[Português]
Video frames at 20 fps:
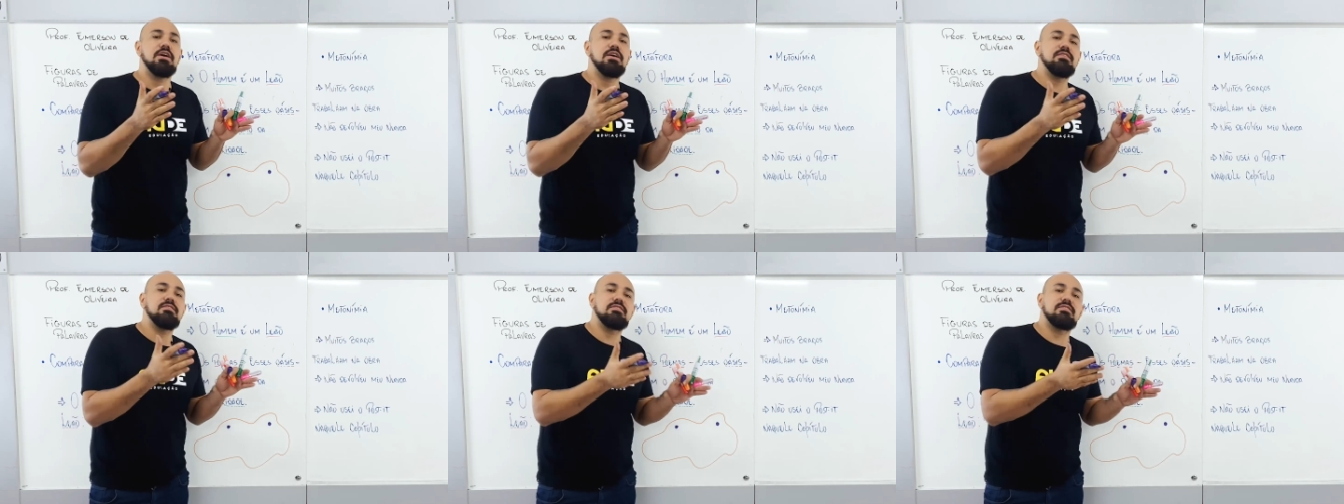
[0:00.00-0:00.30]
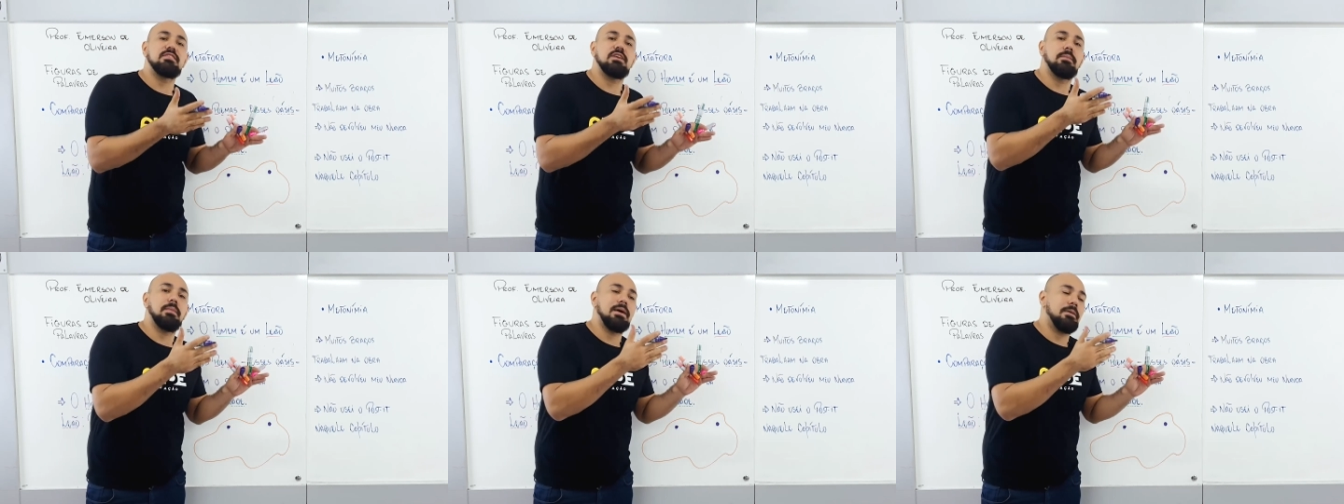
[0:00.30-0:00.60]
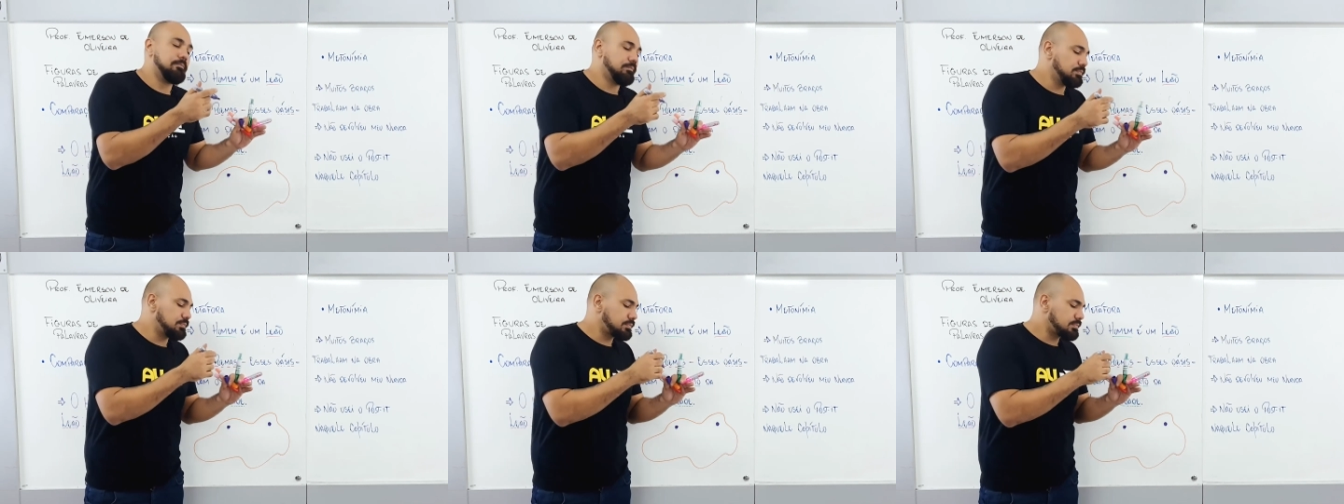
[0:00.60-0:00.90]
em
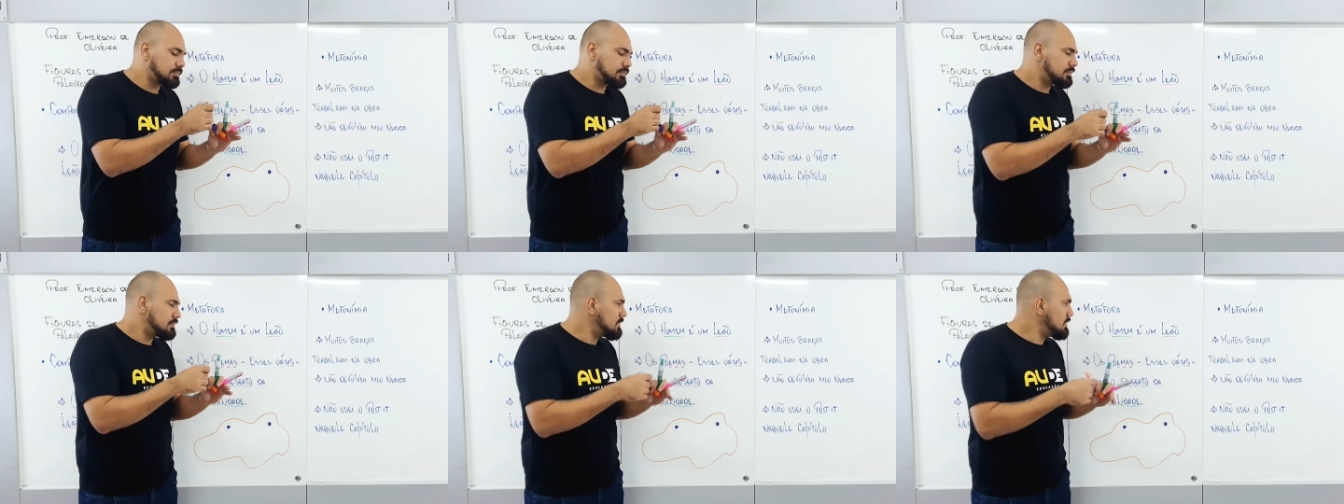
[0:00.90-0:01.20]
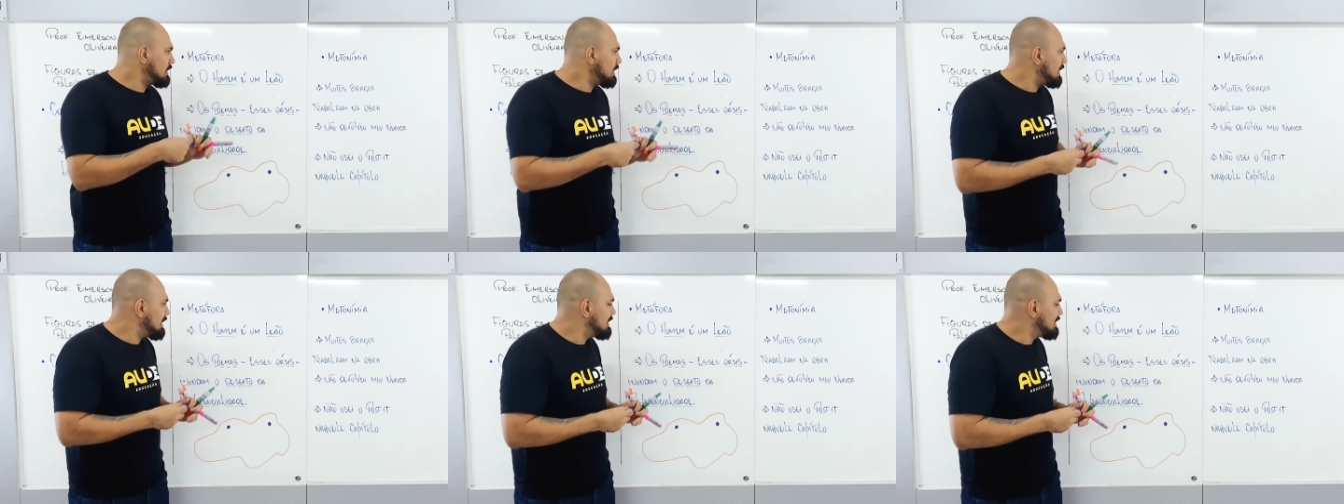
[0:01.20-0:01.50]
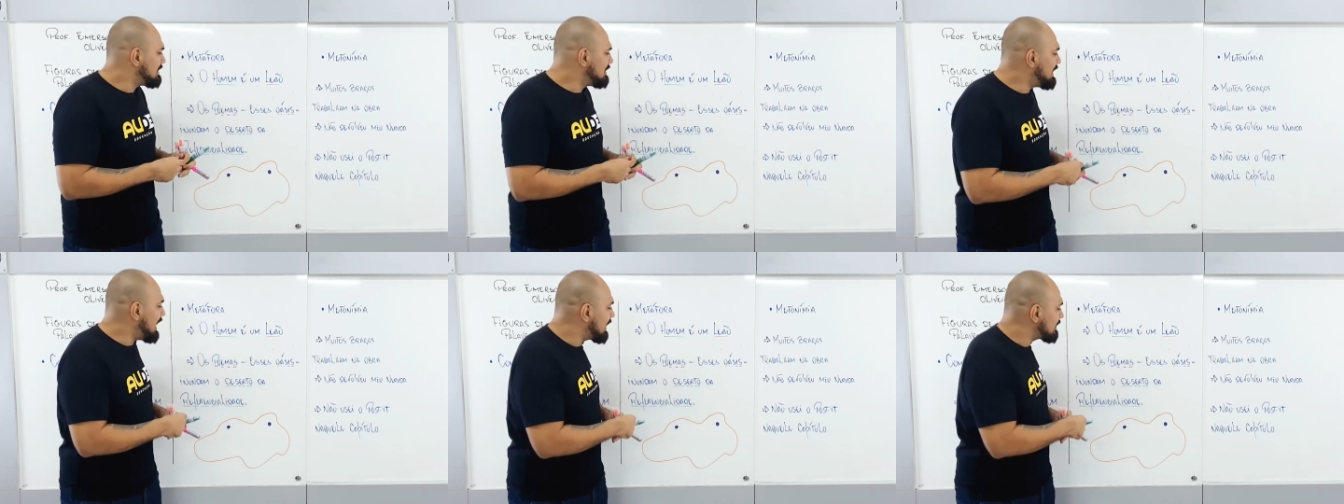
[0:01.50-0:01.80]
cima
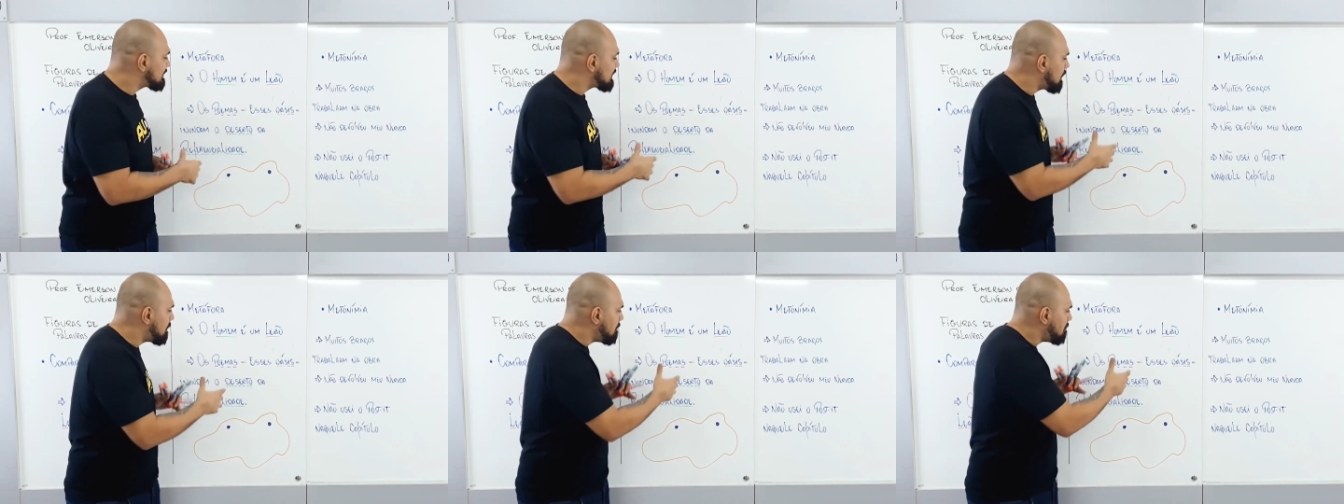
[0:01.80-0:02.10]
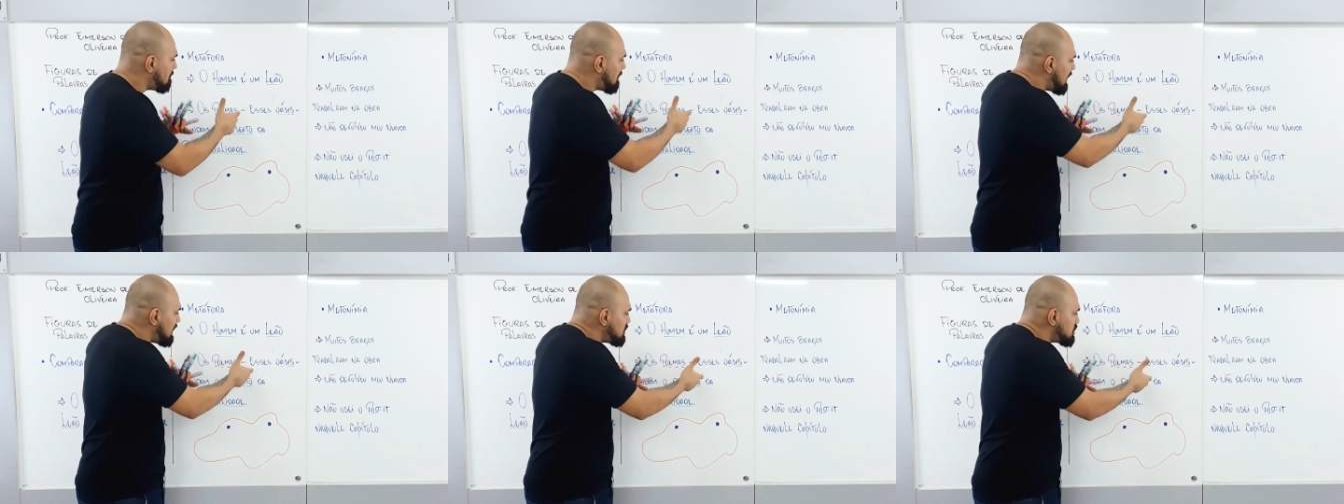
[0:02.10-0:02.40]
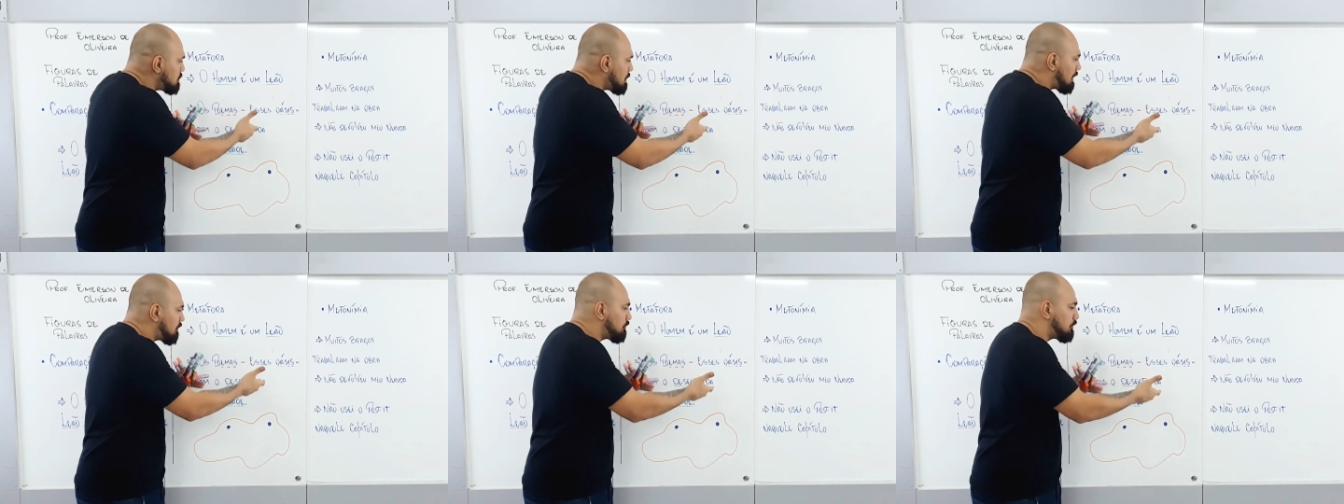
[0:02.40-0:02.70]
dessa
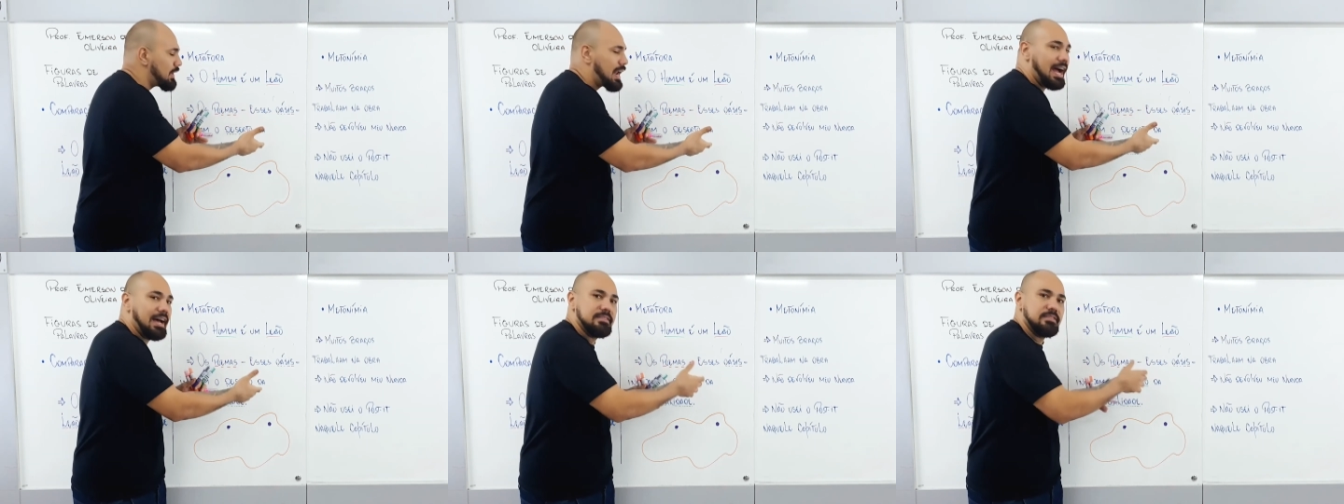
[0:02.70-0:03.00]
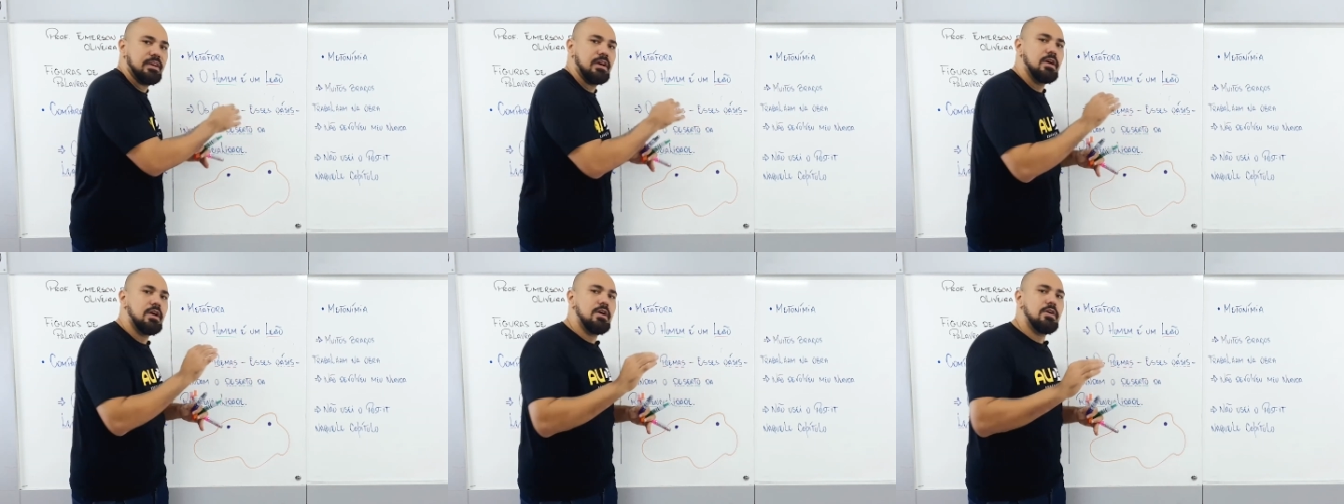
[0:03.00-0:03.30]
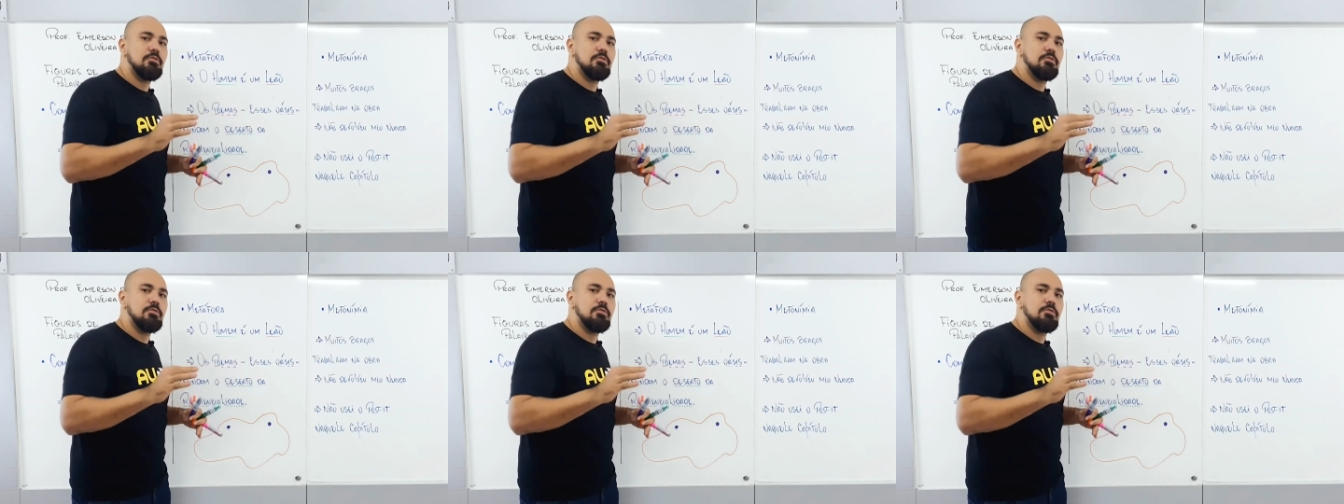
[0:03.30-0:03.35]
mesma frase.